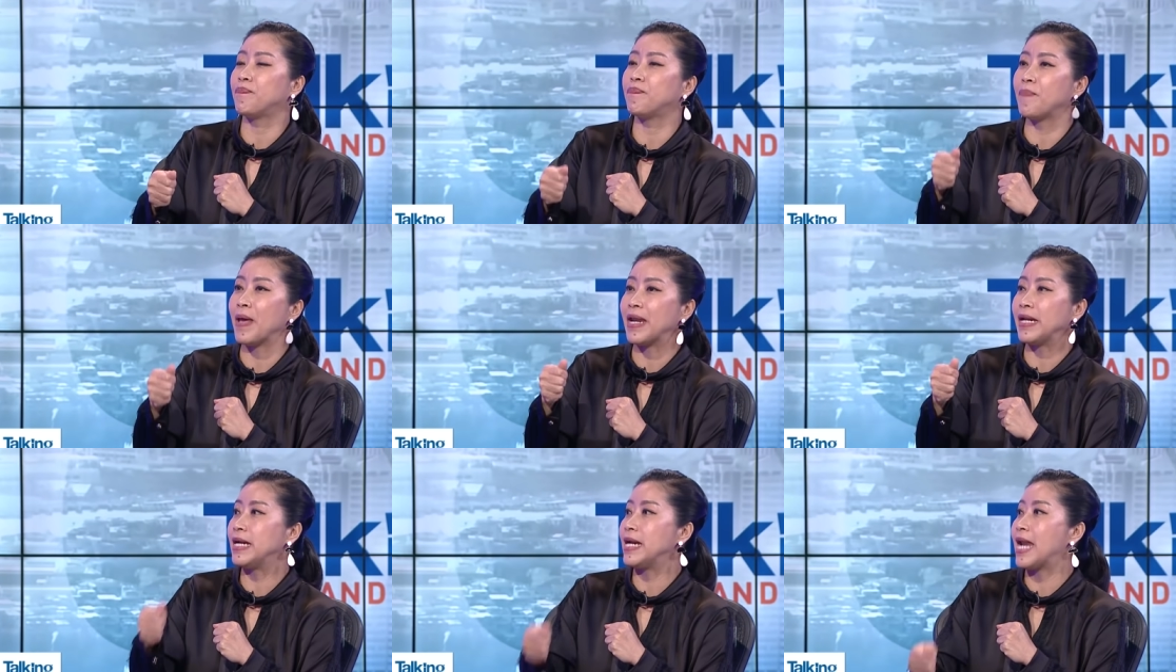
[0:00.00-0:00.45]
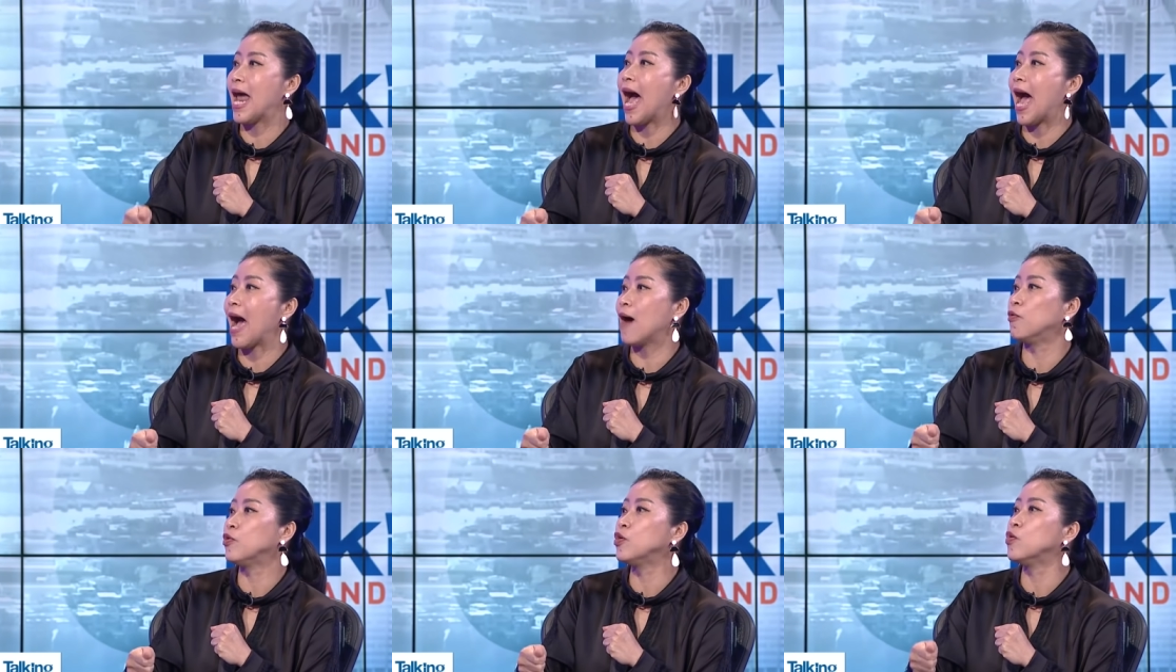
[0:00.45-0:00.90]
เป็นดา
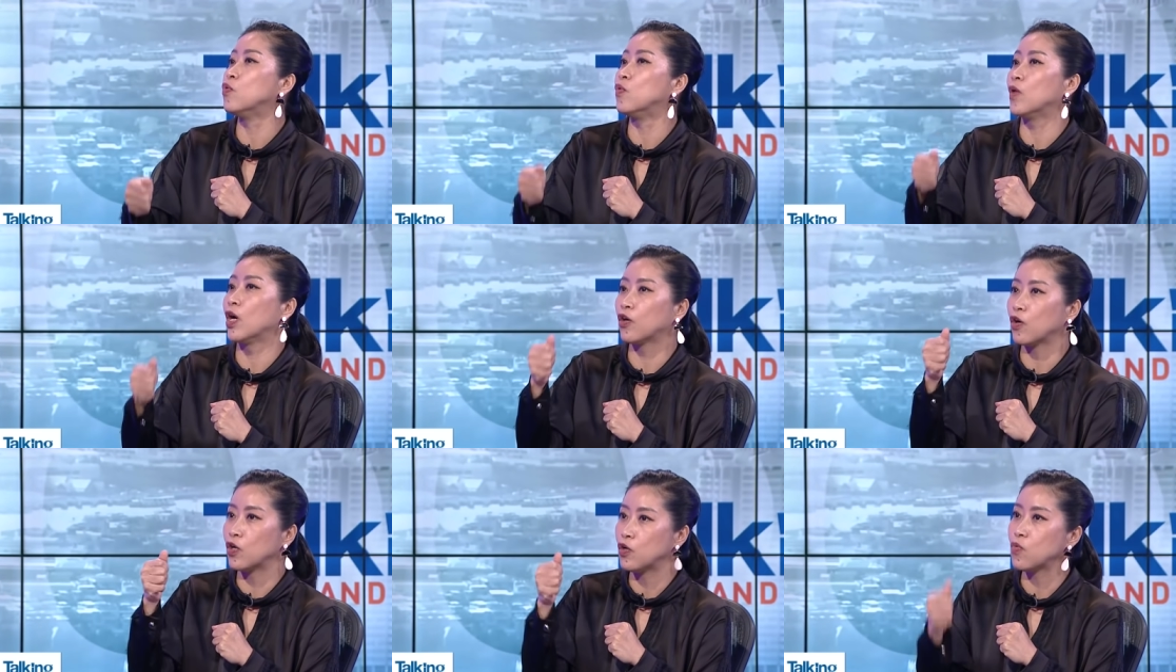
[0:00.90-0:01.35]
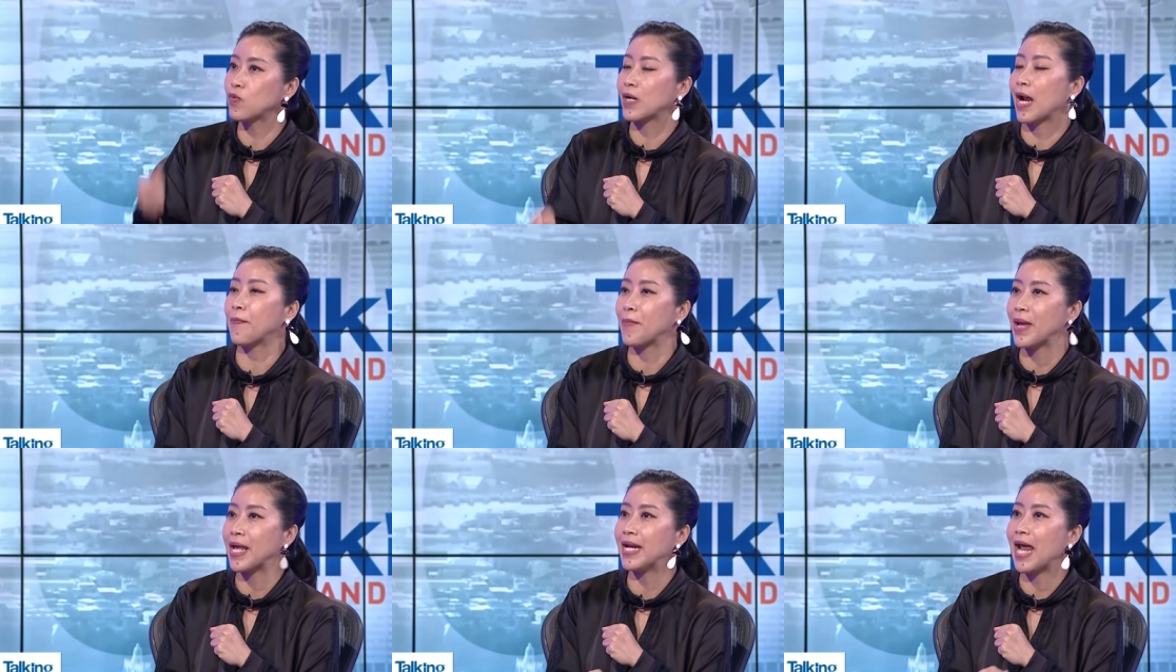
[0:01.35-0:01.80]
วอยู่แล้วก็ถูก
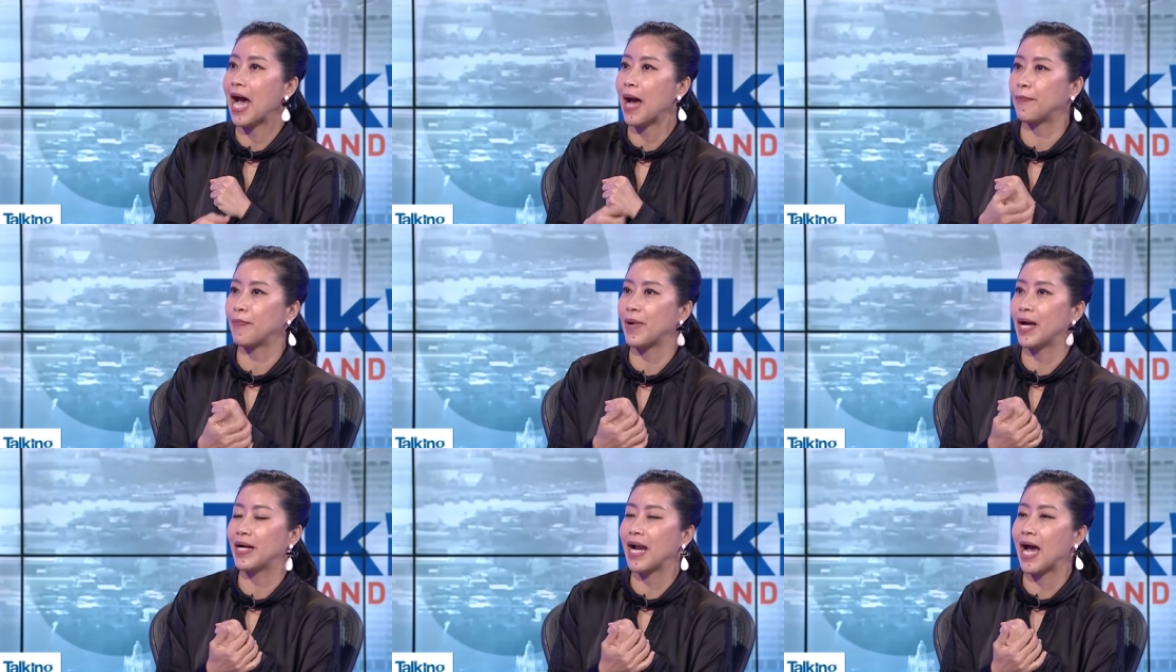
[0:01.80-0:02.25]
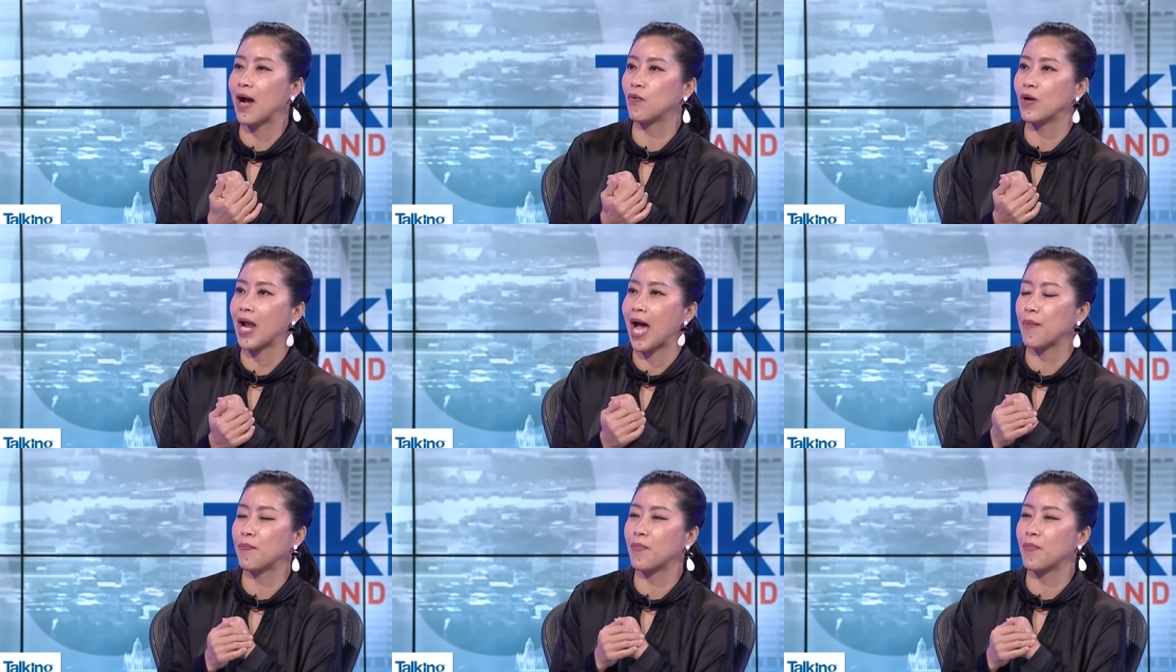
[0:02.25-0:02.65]
ทำให้ดับแต่อันนั้นมันก็